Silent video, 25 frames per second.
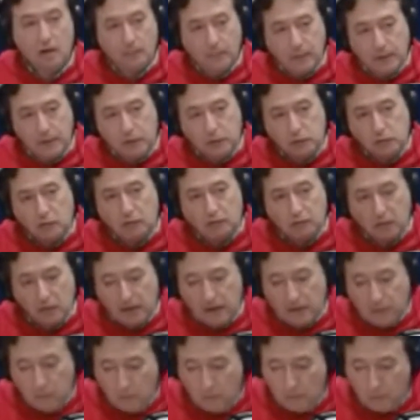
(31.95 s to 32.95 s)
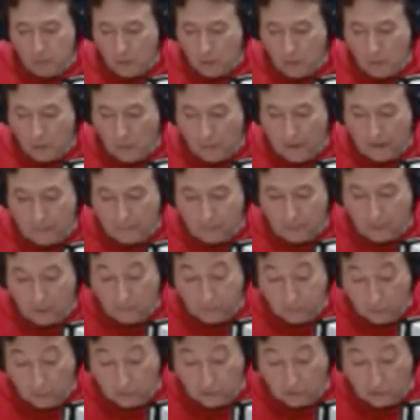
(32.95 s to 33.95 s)
pero esto fue un poco más
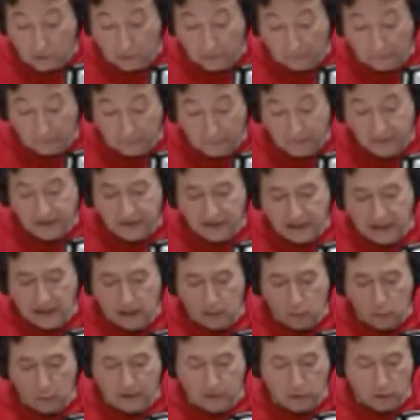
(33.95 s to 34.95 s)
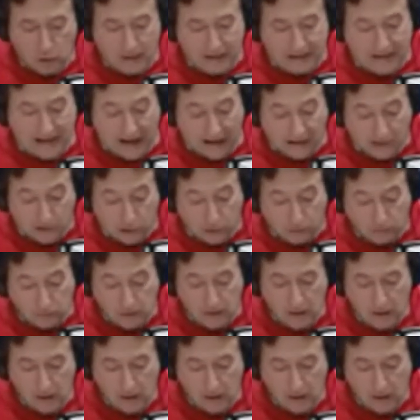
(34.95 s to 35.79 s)
profundo y les cuento el caso.